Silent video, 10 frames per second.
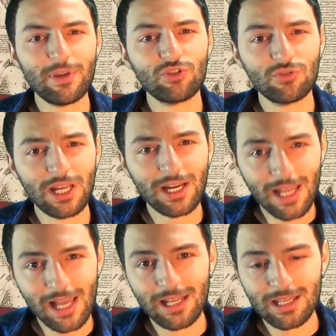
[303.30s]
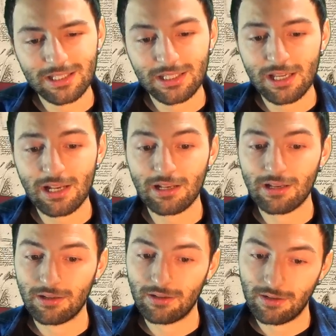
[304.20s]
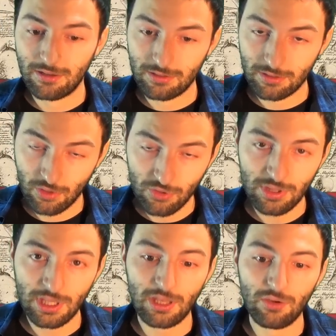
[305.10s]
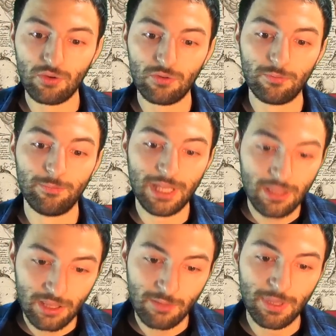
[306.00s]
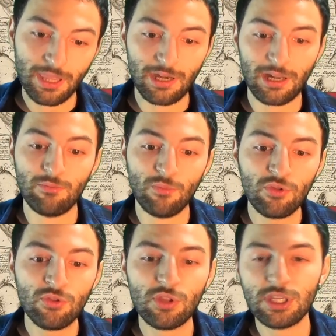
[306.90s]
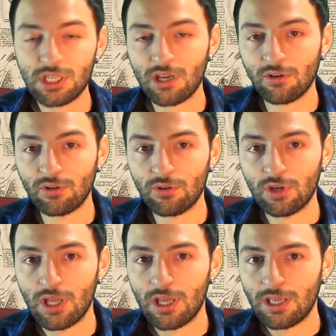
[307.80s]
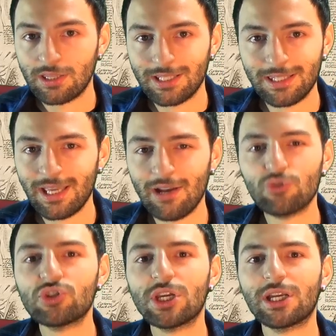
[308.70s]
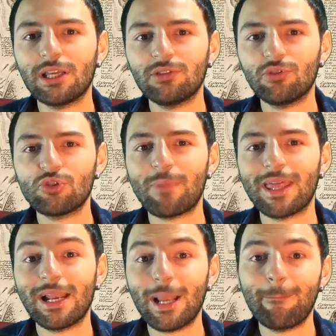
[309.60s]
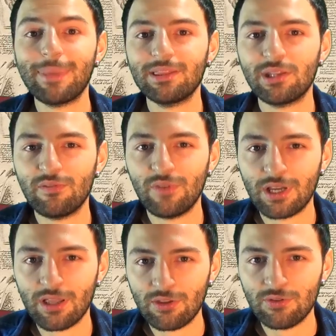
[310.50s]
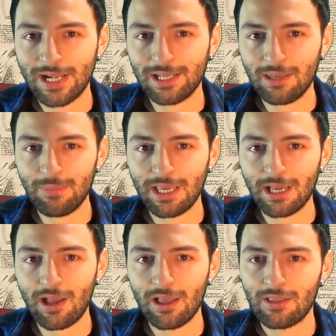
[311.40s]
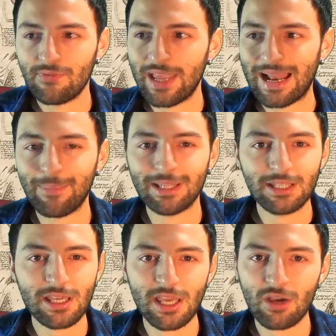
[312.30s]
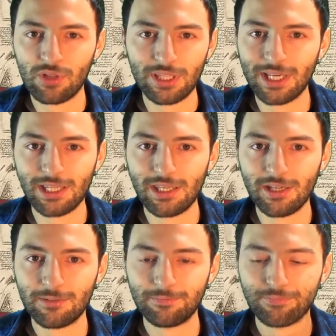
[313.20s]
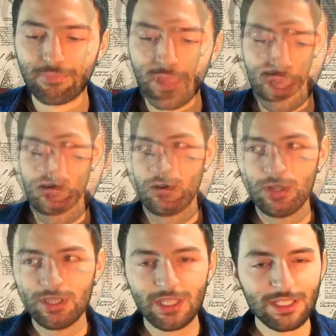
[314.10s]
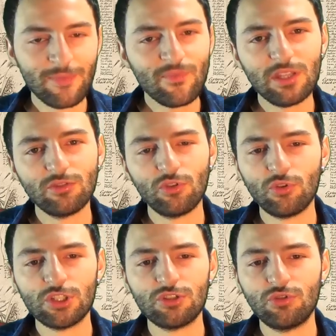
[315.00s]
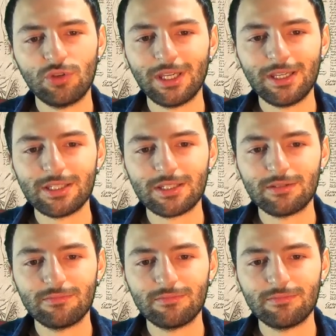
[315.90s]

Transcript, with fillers: personas reales y el conde o príncipe de Raimondo di Sangro tenía los secretos para la petrificación alquímica de la materia ordinaria. Lo interesante de todo esto es